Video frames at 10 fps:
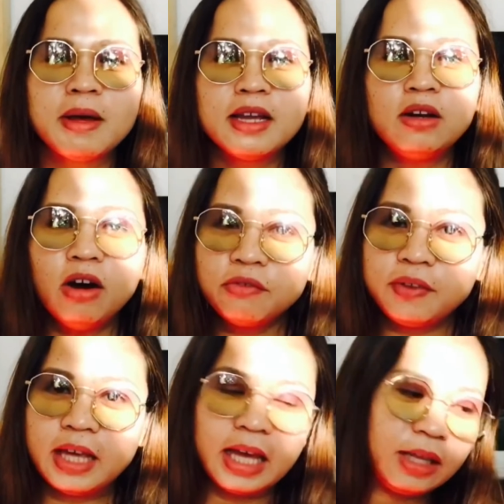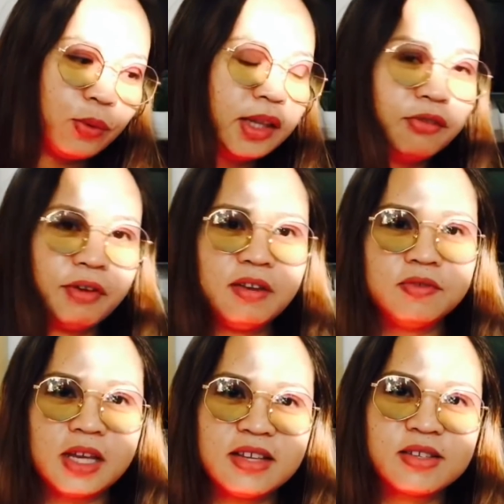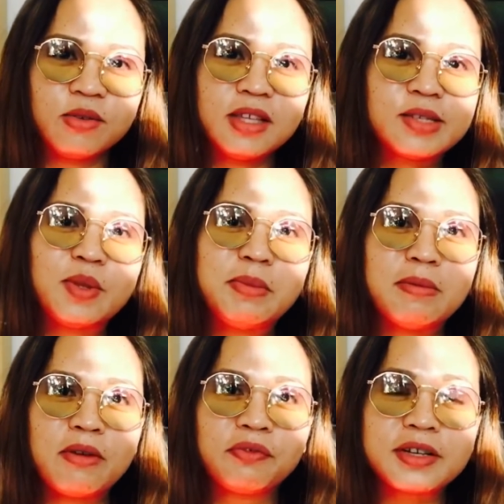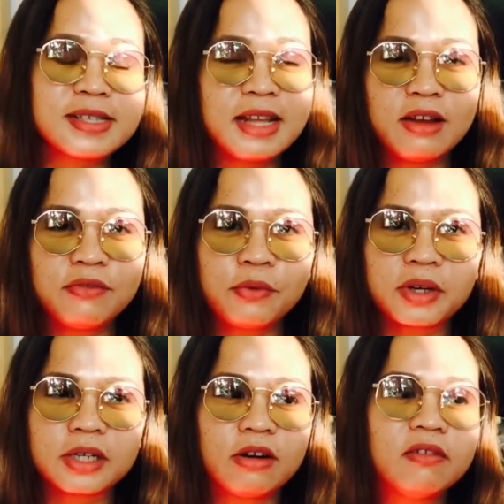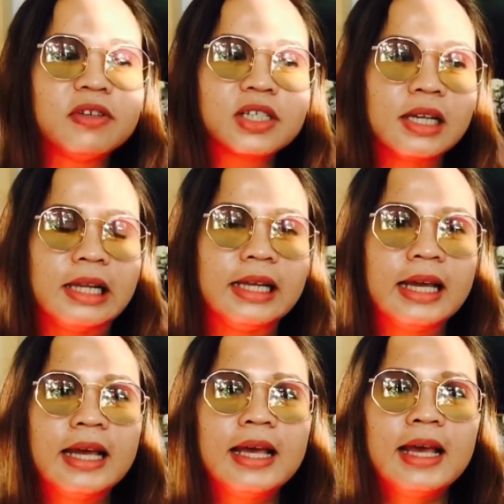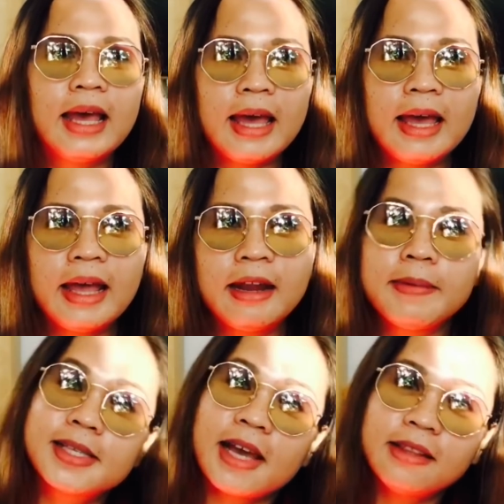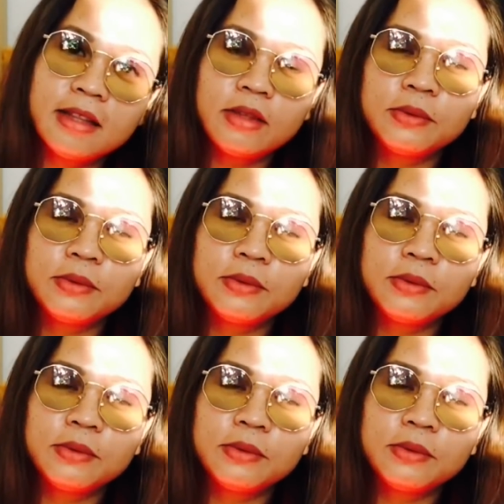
my long vacay, 25 days. So this will be my first day of work officially. And I'm excited